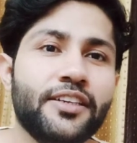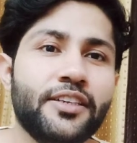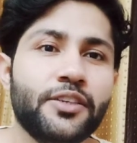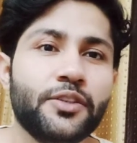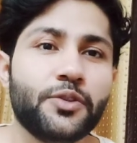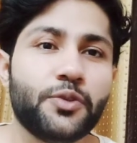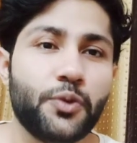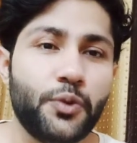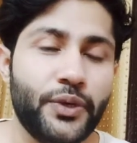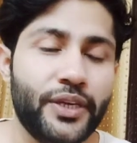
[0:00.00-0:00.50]

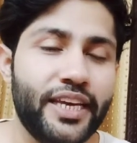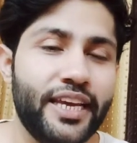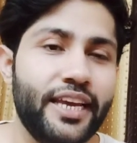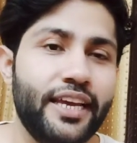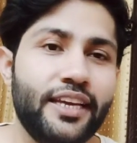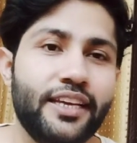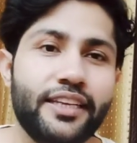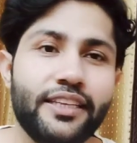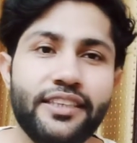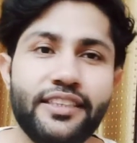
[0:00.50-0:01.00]
तो ये
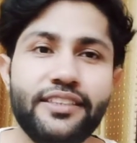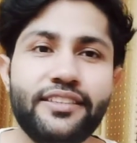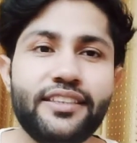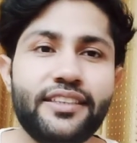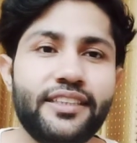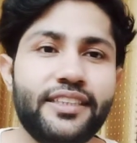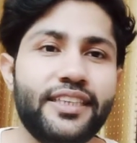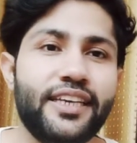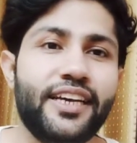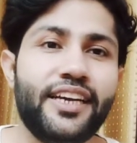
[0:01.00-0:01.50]

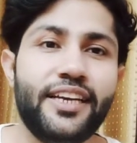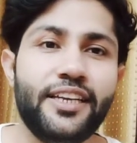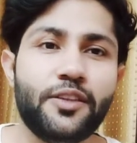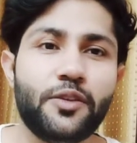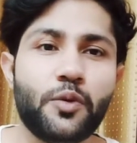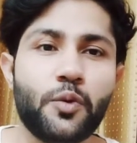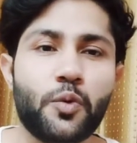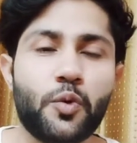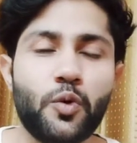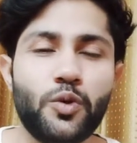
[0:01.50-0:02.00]
रीज़न दिया है
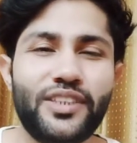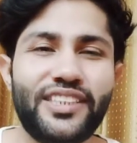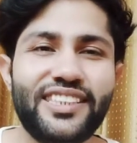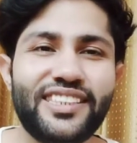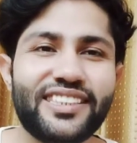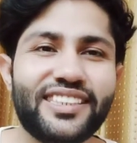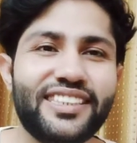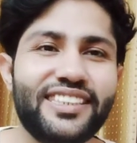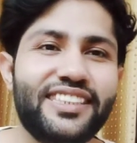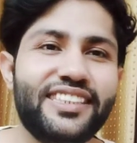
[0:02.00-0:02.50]
तो
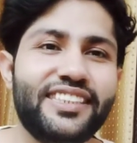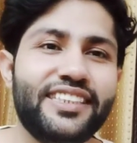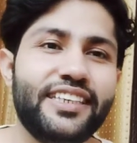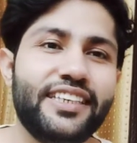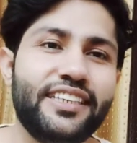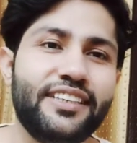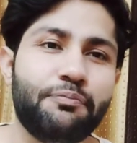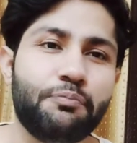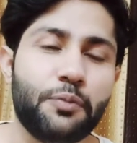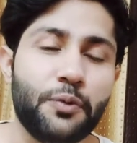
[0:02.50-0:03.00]
कोशिश
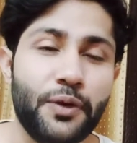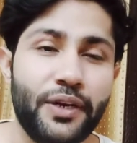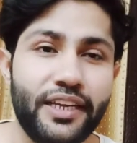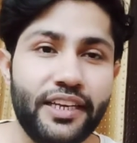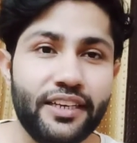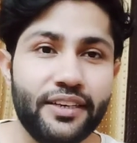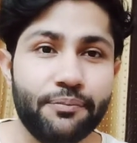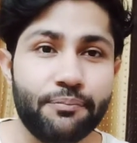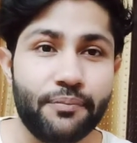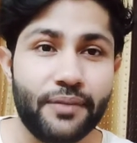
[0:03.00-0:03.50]
कीजिए पुलिंग
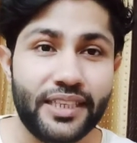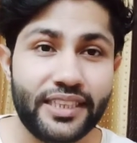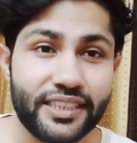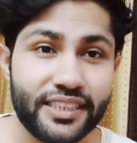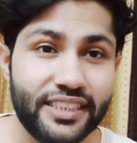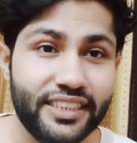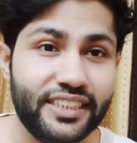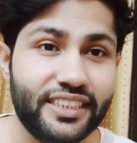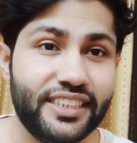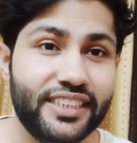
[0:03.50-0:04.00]
मत
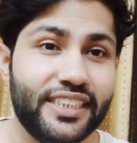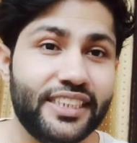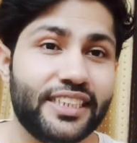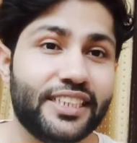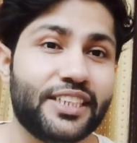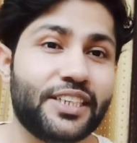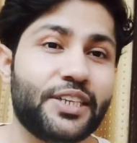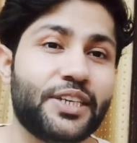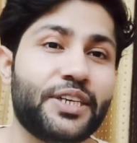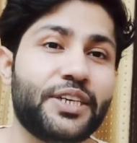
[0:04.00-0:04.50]
कीजिए
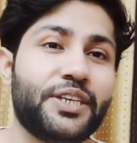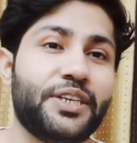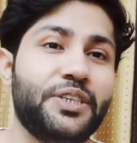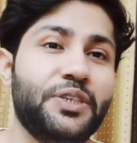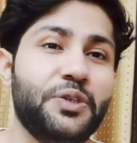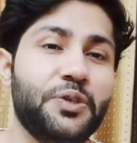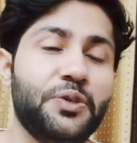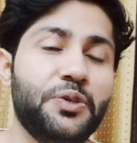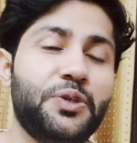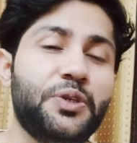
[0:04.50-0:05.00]

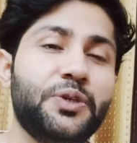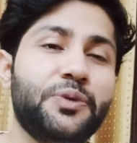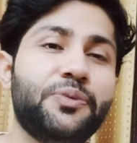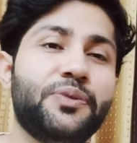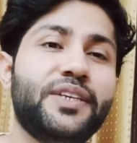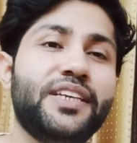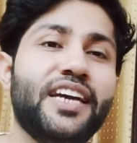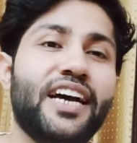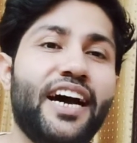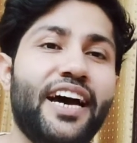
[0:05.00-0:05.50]
यूट्यूब
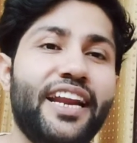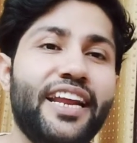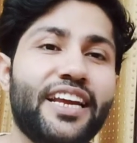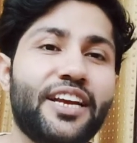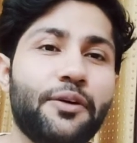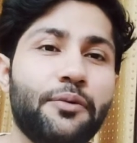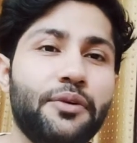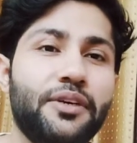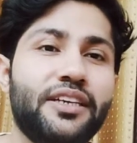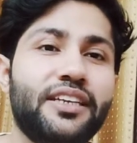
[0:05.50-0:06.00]
की हर एक
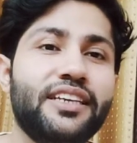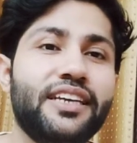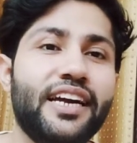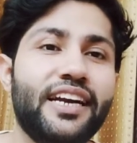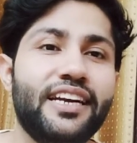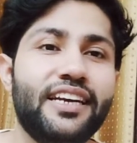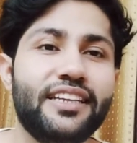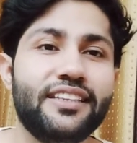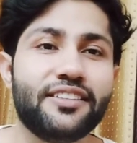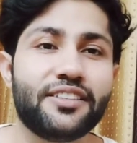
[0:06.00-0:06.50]
कम्युनिटी
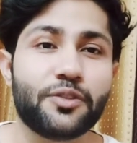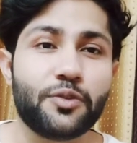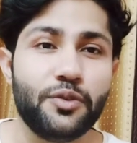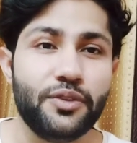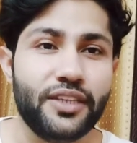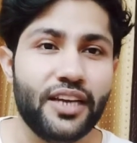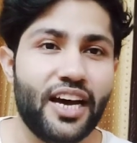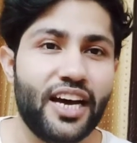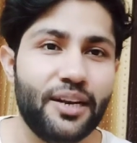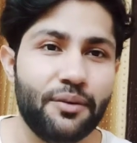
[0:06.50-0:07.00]
गाइडलाइंस को
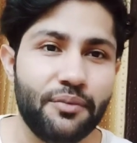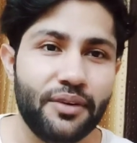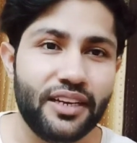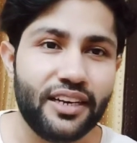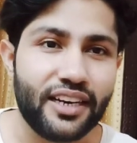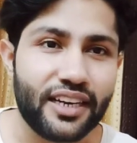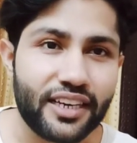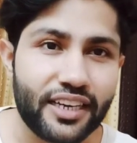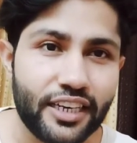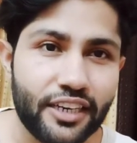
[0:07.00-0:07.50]
ध्यान में
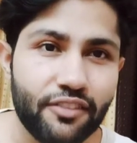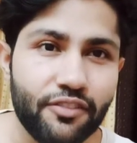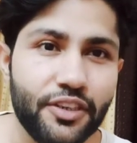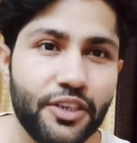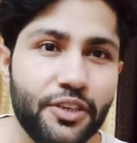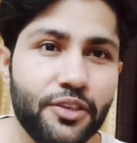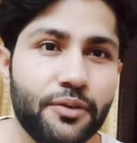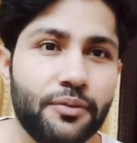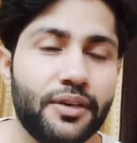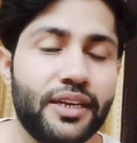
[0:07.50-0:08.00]
रखकर
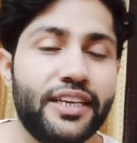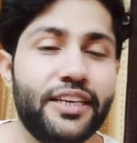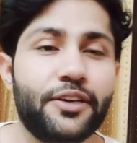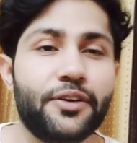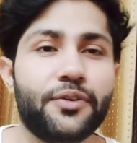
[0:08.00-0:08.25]
वीडियो बनाइए